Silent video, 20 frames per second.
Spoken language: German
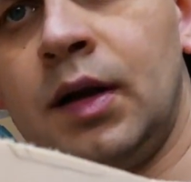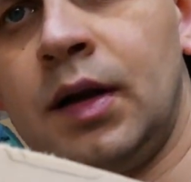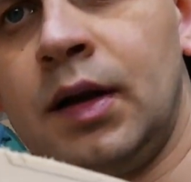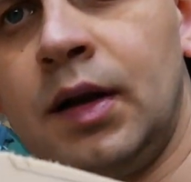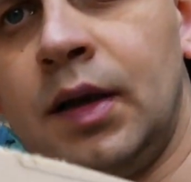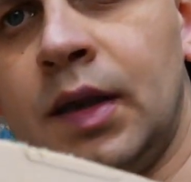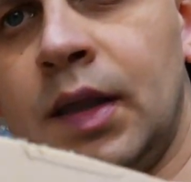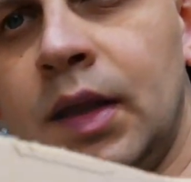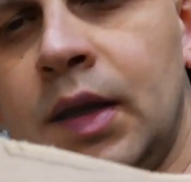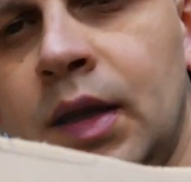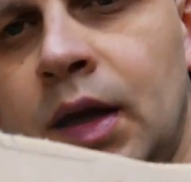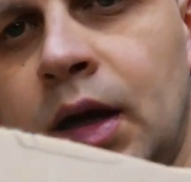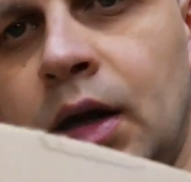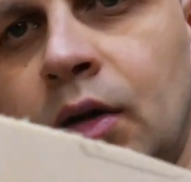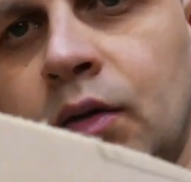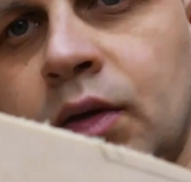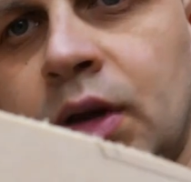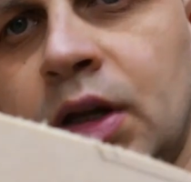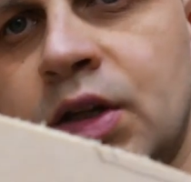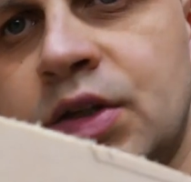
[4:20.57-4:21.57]
Linie
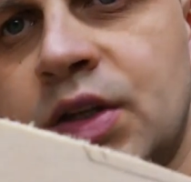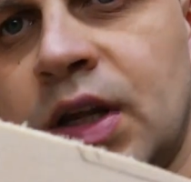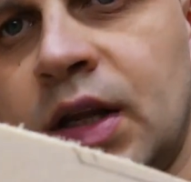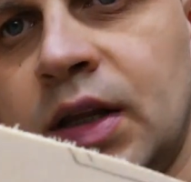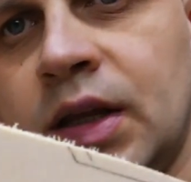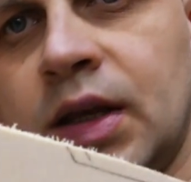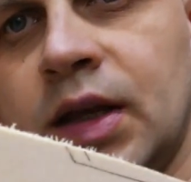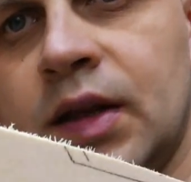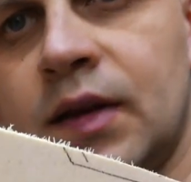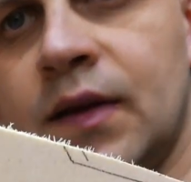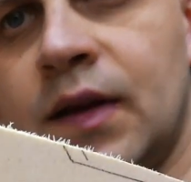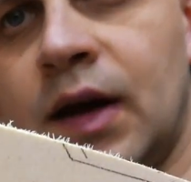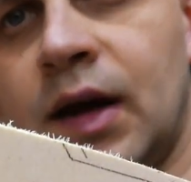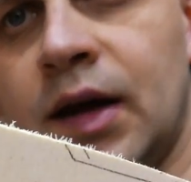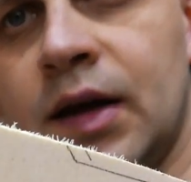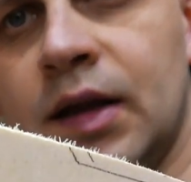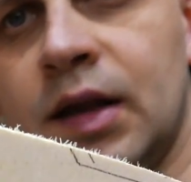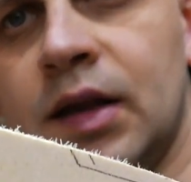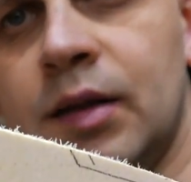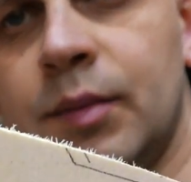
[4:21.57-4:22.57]
und dann schneide ich
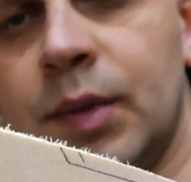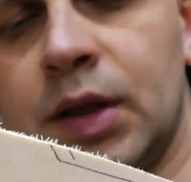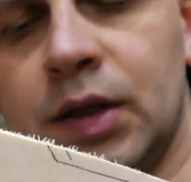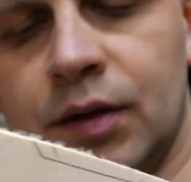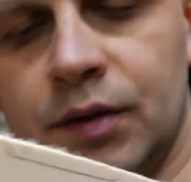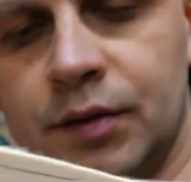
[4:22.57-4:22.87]
da in der Mitte.